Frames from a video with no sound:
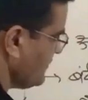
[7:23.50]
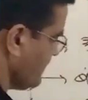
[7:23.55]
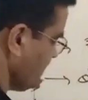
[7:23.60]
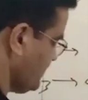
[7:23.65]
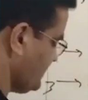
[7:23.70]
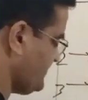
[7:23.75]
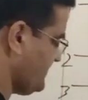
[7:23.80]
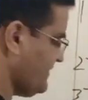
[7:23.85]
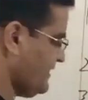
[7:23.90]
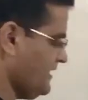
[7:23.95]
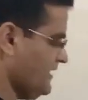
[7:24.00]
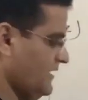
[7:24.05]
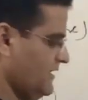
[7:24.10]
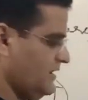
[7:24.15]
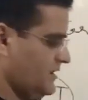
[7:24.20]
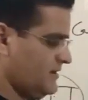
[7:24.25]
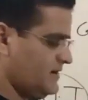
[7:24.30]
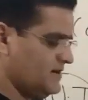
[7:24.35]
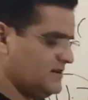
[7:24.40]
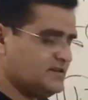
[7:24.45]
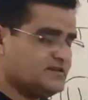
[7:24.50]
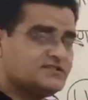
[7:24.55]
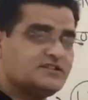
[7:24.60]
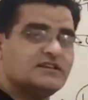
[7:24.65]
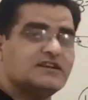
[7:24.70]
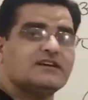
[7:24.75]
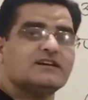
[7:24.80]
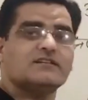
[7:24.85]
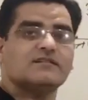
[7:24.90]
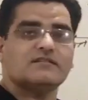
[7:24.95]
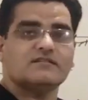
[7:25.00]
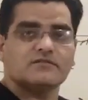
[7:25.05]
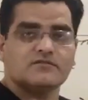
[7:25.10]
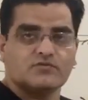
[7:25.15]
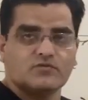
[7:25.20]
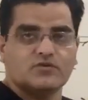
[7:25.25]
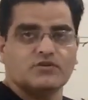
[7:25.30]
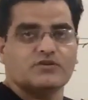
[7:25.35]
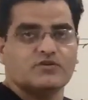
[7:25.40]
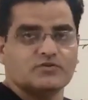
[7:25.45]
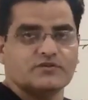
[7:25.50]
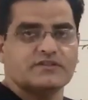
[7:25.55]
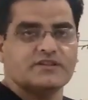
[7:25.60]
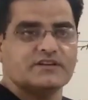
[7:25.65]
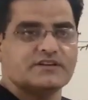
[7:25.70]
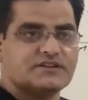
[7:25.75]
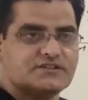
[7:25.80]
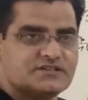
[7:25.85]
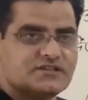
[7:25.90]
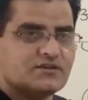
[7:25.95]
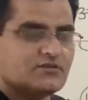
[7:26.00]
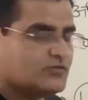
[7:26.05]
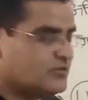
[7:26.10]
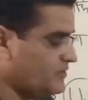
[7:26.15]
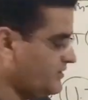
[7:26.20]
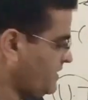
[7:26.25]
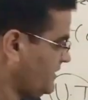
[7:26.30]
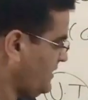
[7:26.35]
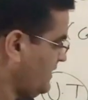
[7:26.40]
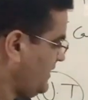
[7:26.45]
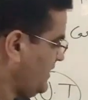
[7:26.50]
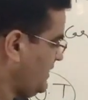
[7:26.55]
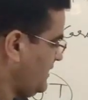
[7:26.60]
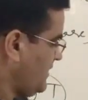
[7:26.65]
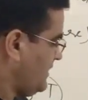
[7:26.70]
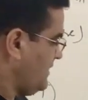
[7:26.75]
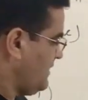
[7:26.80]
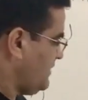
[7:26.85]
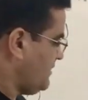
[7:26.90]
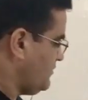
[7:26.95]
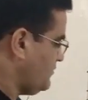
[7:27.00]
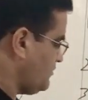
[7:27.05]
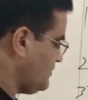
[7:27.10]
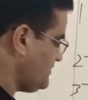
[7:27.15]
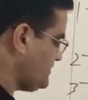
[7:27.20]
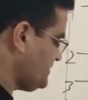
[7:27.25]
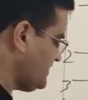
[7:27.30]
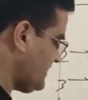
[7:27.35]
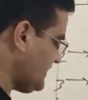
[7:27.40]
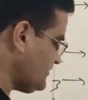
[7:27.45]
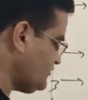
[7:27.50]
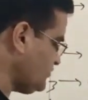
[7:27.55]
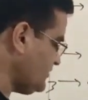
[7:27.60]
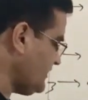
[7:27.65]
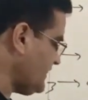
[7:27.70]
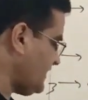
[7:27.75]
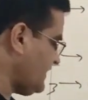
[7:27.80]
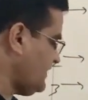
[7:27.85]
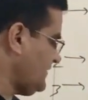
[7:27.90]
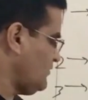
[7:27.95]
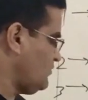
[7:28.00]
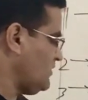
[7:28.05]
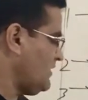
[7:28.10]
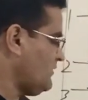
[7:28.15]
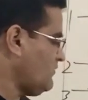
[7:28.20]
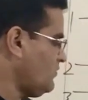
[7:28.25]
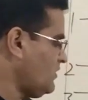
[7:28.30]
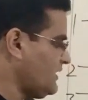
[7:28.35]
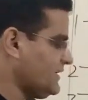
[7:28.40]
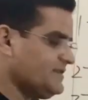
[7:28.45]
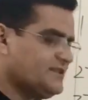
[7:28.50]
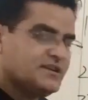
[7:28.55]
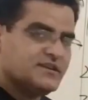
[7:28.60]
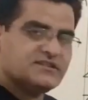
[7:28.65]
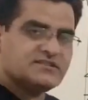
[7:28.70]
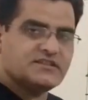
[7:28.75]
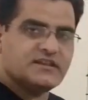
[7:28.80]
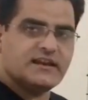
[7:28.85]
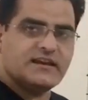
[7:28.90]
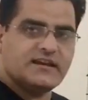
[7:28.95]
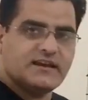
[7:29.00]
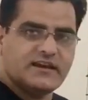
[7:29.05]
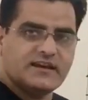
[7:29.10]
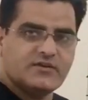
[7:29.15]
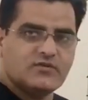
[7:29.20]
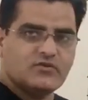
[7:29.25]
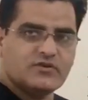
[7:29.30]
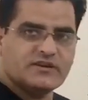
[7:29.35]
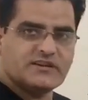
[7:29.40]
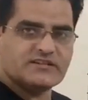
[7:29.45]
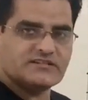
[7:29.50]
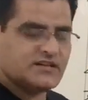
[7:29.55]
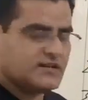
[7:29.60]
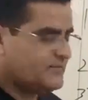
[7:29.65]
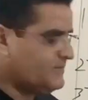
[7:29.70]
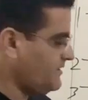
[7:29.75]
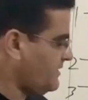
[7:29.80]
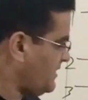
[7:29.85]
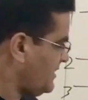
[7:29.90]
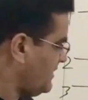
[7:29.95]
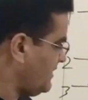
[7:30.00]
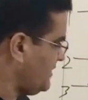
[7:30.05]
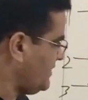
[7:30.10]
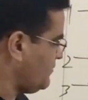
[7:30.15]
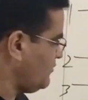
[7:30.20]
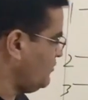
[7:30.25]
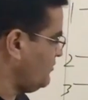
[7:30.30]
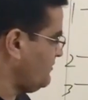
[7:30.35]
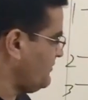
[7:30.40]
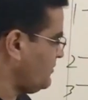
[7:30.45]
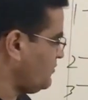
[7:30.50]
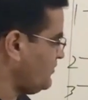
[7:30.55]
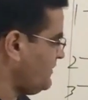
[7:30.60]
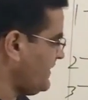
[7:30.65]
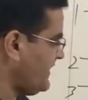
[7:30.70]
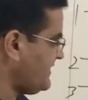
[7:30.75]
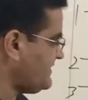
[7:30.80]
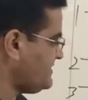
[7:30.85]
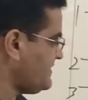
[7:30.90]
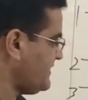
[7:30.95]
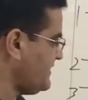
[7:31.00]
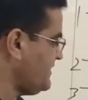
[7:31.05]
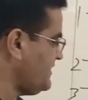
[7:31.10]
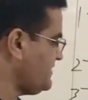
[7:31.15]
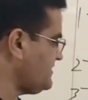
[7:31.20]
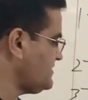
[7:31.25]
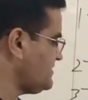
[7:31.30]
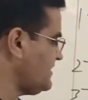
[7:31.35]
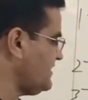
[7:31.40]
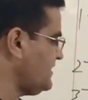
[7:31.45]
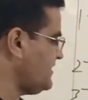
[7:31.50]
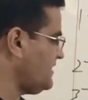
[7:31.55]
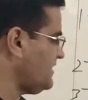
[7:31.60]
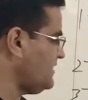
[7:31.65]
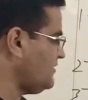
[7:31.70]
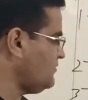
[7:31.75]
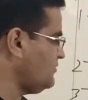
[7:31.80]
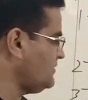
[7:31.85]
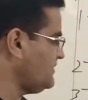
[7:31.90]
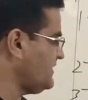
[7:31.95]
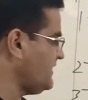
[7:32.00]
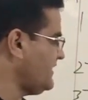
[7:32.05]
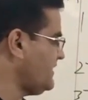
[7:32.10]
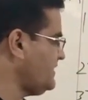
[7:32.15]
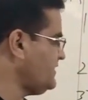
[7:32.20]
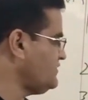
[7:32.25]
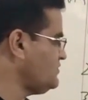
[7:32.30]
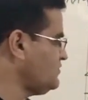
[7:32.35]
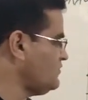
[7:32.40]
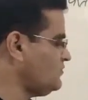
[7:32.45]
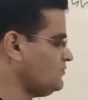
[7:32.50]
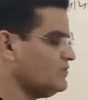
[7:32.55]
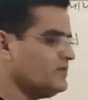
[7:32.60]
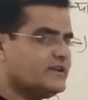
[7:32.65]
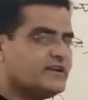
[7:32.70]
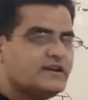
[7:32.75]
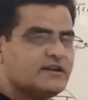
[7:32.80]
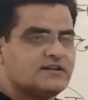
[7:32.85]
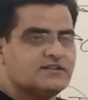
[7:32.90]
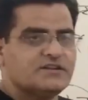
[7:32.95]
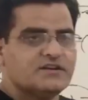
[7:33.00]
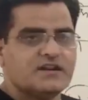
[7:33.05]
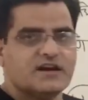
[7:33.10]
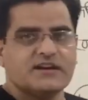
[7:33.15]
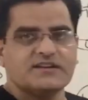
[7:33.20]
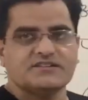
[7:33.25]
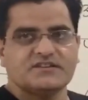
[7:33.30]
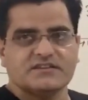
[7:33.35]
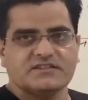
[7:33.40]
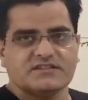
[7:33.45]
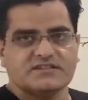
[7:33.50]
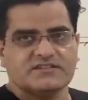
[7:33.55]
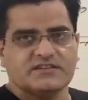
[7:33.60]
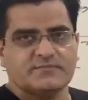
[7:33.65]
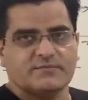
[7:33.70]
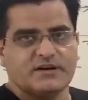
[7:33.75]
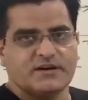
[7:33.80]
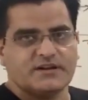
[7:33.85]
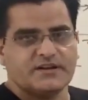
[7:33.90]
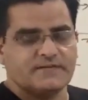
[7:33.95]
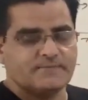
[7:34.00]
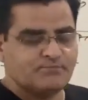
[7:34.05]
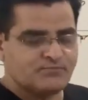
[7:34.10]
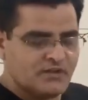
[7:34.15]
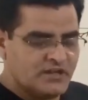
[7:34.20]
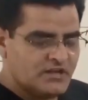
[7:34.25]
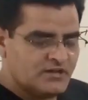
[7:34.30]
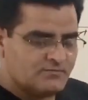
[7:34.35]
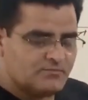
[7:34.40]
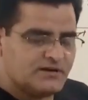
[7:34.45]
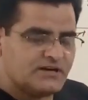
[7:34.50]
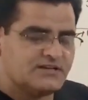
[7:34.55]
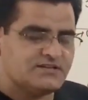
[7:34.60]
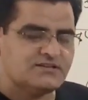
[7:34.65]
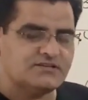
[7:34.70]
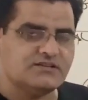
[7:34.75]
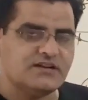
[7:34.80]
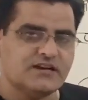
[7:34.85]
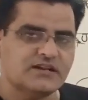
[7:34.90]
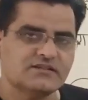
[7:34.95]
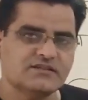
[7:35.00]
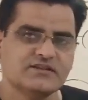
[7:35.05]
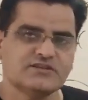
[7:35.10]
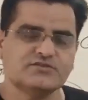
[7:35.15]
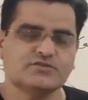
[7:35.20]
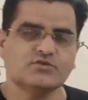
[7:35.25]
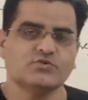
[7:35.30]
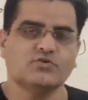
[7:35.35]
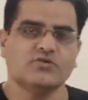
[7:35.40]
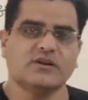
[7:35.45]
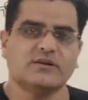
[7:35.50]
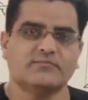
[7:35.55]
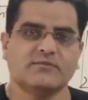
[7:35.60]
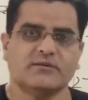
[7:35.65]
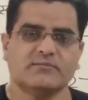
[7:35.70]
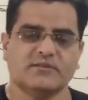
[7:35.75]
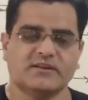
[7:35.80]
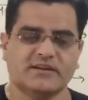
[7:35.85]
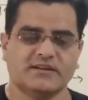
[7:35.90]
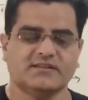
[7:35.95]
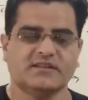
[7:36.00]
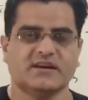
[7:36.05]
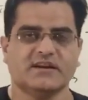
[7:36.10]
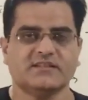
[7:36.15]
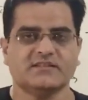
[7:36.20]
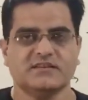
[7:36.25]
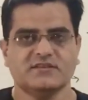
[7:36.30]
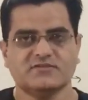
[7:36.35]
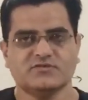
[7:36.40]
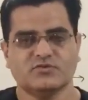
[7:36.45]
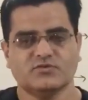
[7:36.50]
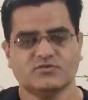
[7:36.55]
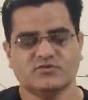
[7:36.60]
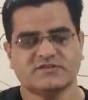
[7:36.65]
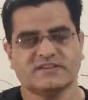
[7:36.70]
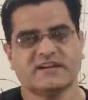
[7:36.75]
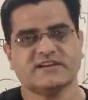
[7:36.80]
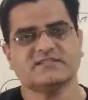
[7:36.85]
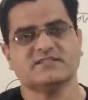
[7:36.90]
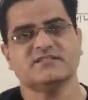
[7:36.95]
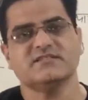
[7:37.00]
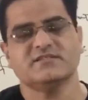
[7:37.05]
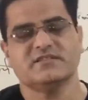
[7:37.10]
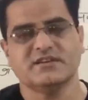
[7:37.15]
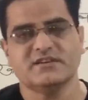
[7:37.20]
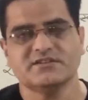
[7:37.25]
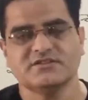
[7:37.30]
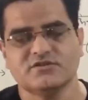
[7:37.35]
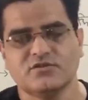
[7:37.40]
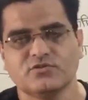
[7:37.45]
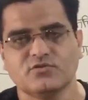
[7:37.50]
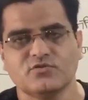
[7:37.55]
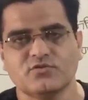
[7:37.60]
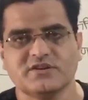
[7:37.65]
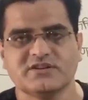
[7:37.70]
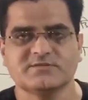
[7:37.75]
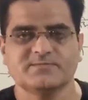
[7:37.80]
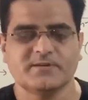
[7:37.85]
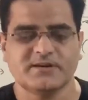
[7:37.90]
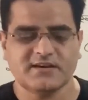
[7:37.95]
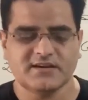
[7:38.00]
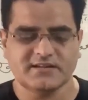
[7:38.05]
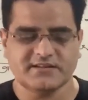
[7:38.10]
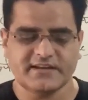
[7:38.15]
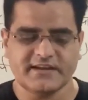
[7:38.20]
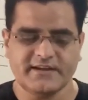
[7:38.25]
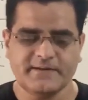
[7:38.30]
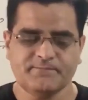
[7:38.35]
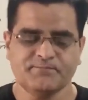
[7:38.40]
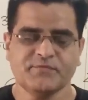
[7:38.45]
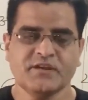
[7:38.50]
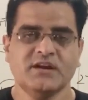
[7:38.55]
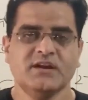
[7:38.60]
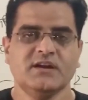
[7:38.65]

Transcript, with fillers: होगी जैसे जिला कोर्ट होती है डिस्ट्रिक्ट कोर्ट तो जिला जो न्यायालय होगा वो अधीनस्थ न्यायालय हाई कोर्ट के सामने अगर उनमें कोई ऐसा केस चल रहा होता है जो उनके अधिकार क्षेत्र से बाहर है मान लीजिए धारा 302 का मामला है धारा 302 सेक्शन 302 किस पर लगता है